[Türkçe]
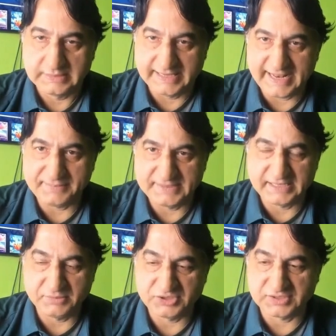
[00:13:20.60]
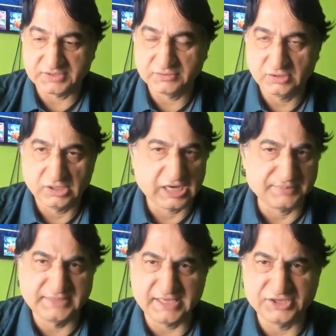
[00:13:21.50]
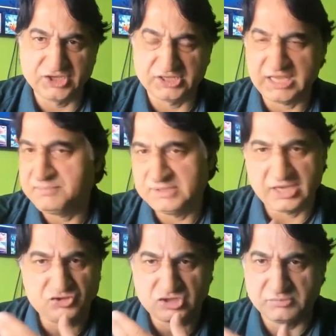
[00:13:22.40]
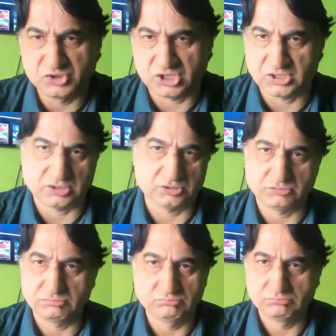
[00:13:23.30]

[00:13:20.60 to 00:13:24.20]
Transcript: Genel bir temizlik. Hapse girecekler bir daha çıkamayacaklar.